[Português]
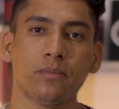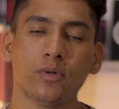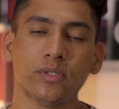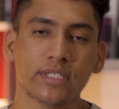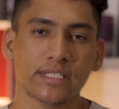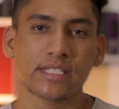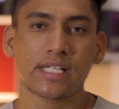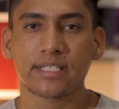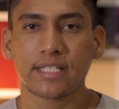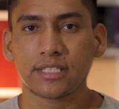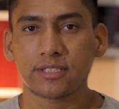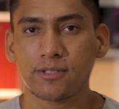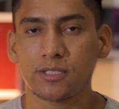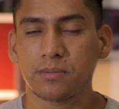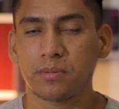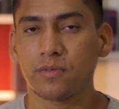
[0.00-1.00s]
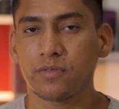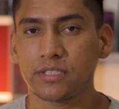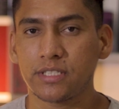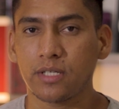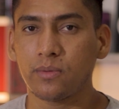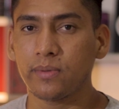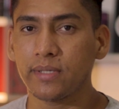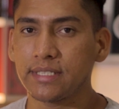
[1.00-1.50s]
muitas atrações para
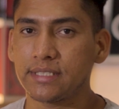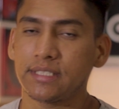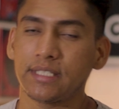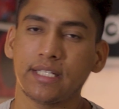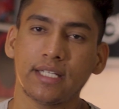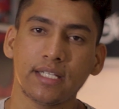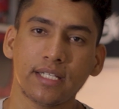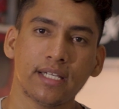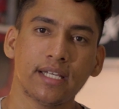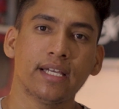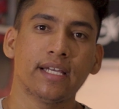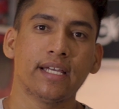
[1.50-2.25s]
você conhecer.